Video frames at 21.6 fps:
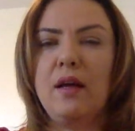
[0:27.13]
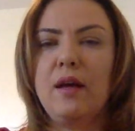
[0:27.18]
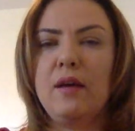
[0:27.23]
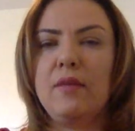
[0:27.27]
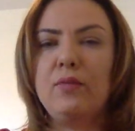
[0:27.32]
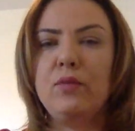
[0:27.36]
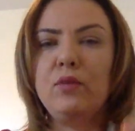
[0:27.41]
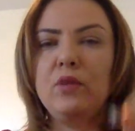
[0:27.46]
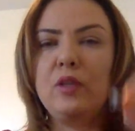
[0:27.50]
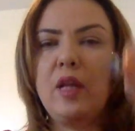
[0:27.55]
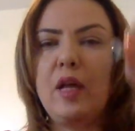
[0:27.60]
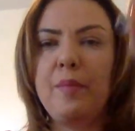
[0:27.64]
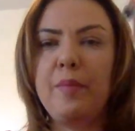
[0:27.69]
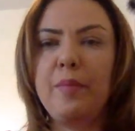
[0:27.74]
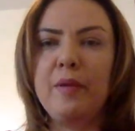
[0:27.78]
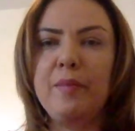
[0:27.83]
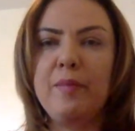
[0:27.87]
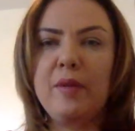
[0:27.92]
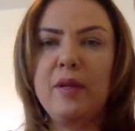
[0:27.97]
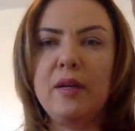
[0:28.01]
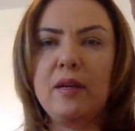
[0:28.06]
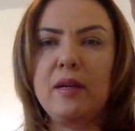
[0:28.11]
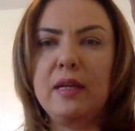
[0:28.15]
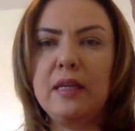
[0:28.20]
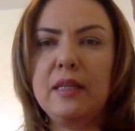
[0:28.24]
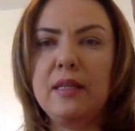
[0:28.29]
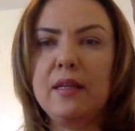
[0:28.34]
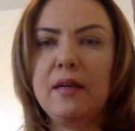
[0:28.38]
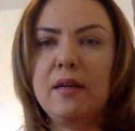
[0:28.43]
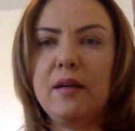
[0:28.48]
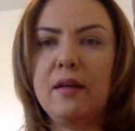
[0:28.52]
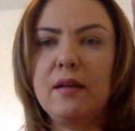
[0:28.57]
Вот, например,
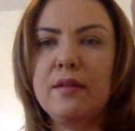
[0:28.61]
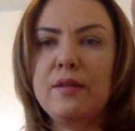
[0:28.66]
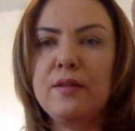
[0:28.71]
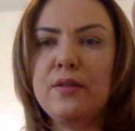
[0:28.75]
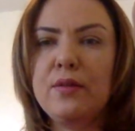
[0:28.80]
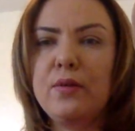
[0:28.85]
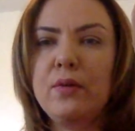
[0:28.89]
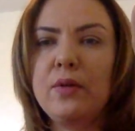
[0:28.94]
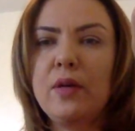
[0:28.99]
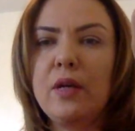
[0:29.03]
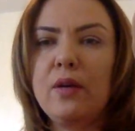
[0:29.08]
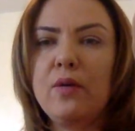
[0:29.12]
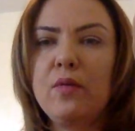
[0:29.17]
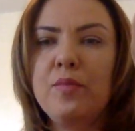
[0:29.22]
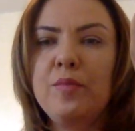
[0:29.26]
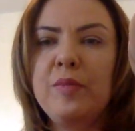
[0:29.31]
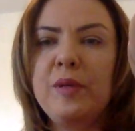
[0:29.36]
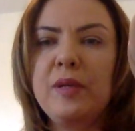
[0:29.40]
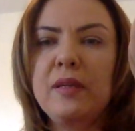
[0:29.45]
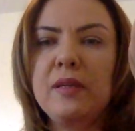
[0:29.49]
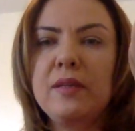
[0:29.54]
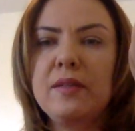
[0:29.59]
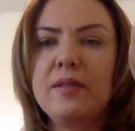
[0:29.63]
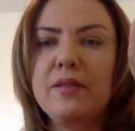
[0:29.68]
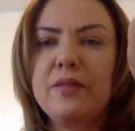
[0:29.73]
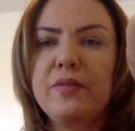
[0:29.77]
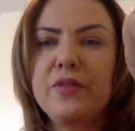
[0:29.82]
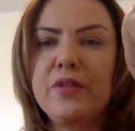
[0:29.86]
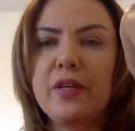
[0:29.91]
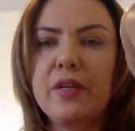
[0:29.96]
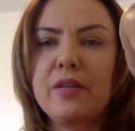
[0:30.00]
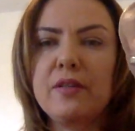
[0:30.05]
это кольцо я купила
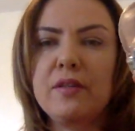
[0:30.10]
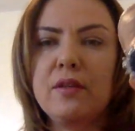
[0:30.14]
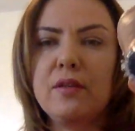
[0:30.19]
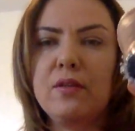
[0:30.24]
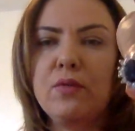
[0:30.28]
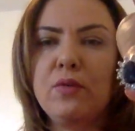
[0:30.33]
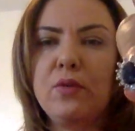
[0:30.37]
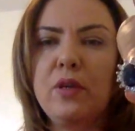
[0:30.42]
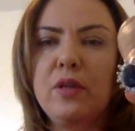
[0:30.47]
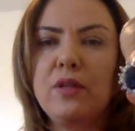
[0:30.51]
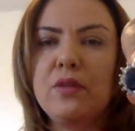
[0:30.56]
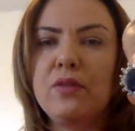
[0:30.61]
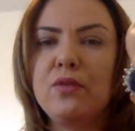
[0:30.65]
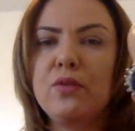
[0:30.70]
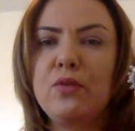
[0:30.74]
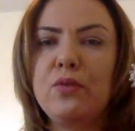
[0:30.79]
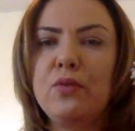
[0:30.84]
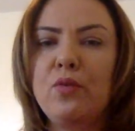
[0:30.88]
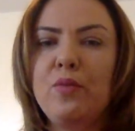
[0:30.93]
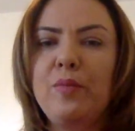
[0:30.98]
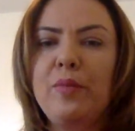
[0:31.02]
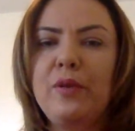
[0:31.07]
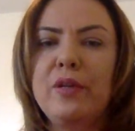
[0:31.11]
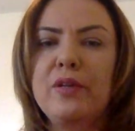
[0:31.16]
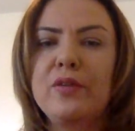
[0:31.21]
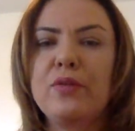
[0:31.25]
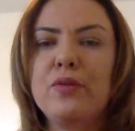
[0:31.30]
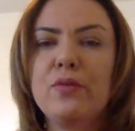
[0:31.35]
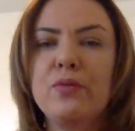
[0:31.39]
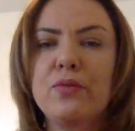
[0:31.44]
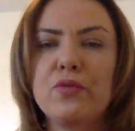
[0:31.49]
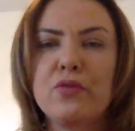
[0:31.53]
сейчас, оно где-то 100 рублей,
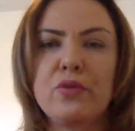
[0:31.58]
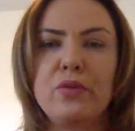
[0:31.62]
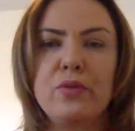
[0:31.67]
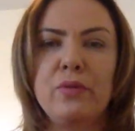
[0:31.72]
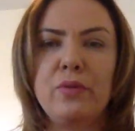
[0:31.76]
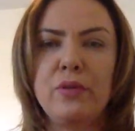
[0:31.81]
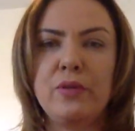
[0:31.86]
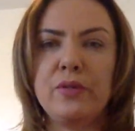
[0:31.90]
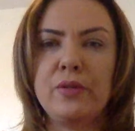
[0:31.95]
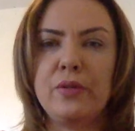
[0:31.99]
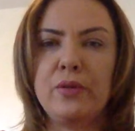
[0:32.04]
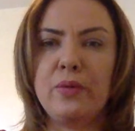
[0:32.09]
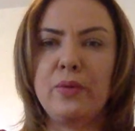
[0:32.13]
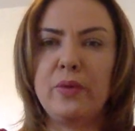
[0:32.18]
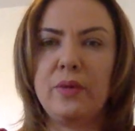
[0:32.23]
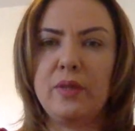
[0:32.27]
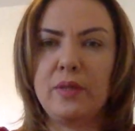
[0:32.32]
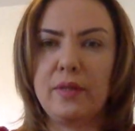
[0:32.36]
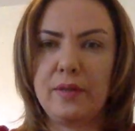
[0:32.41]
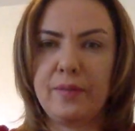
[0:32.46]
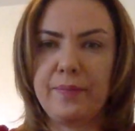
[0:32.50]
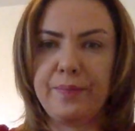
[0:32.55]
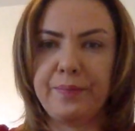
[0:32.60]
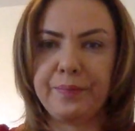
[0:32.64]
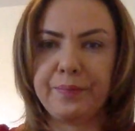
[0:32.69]
что ли, стоит.